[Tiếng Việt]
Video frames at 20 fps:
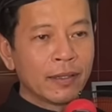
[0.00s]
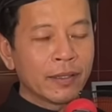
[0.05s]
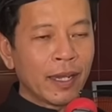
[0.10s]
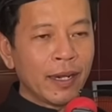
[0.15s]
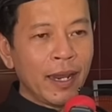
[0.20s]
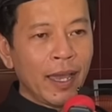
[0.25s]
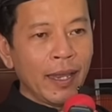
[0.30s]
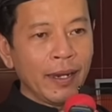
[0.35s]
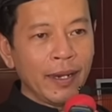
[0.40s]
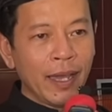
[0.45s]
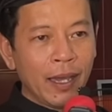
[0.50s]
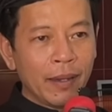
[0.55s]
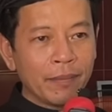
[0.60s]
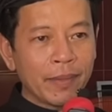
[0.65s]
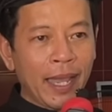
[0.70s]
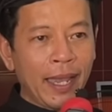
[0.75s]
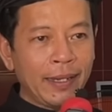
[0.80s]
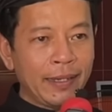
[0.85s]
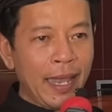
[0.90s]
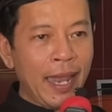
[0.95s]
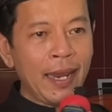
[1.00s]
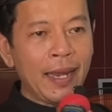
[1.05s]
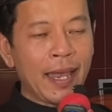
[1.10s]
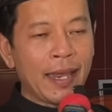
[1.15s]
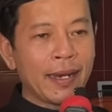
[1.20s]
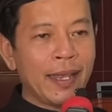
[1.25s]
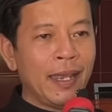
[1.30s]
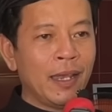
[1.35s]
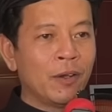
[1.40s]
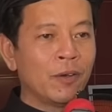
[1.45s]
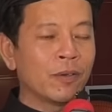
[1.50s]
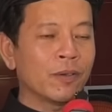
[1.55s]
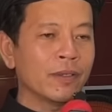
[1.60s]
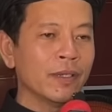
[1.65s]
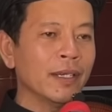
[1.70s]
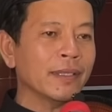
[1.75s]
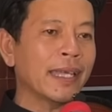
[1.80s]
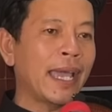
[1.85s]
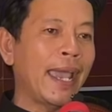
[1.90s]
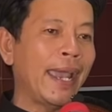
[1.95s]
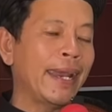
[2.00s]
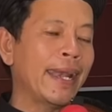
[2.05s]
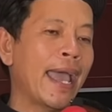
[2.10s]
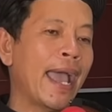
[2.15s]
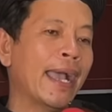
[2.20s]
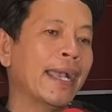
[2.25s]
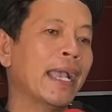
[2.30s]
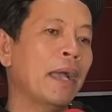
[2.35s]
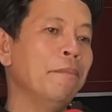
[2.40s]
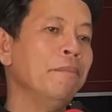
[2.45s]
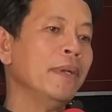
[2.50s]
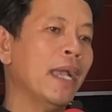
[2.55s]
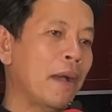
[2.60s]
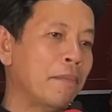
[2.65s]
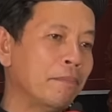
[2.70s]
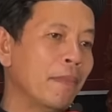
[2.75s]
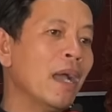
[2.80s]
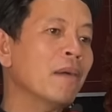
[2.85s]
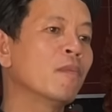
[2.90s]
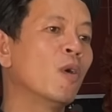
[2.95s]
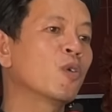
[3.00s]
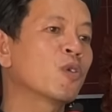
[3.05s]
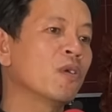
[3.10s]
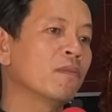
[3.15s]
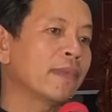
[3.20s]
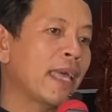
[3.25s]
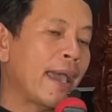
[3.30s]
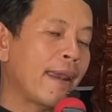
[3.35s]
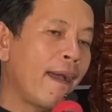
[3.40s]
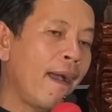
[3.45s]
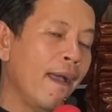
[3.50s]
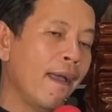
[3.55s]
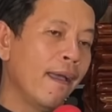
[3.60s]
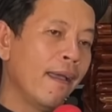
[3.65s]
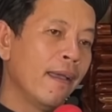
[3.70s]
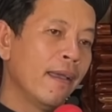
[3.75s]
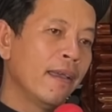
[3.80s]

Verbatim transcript: cho nên hôm nay đây là điều đức thầy đã ngấm ngầm bắt buộc chúng ta đó